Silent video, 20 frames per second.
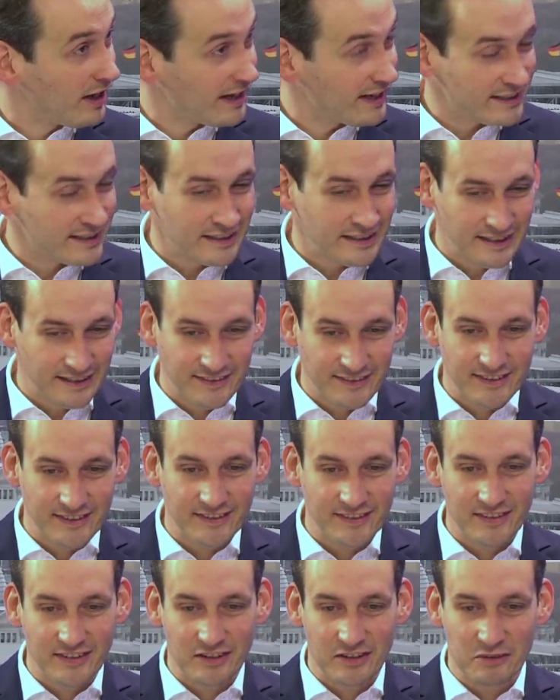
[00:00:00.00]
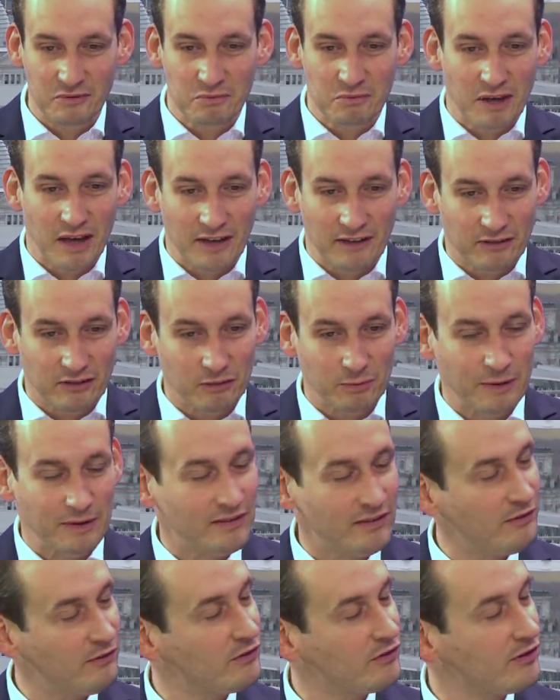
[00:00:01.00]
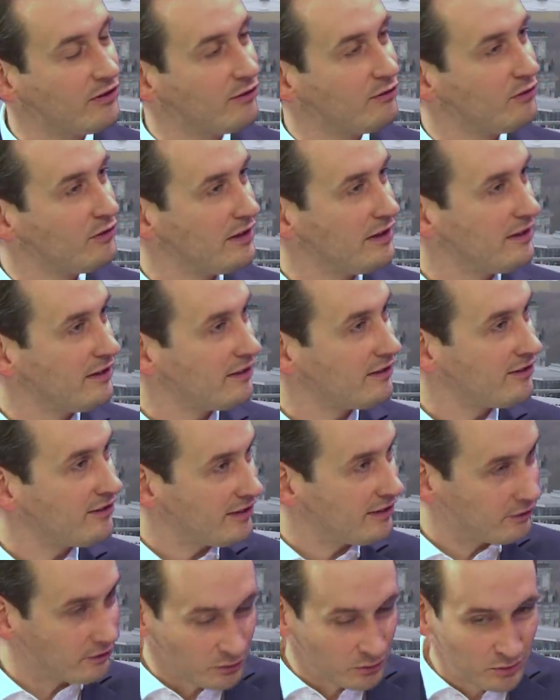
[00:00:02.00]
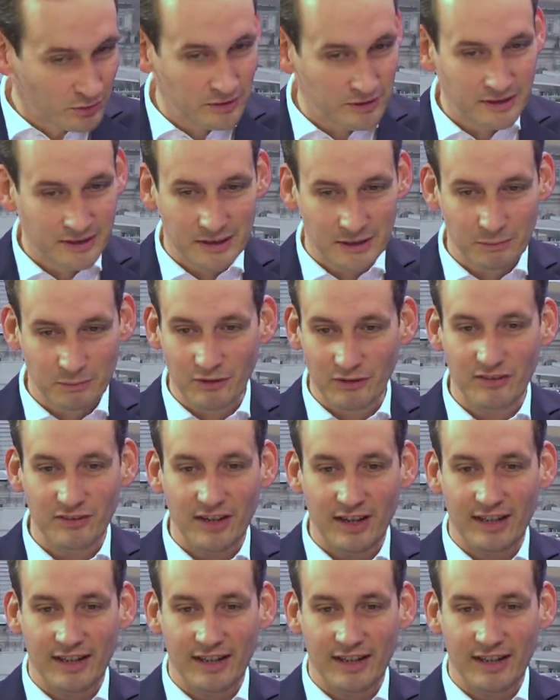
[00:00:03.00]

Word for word: eigen. Ist das ähm, etwas Spezifisches für die CDU oder gibt es da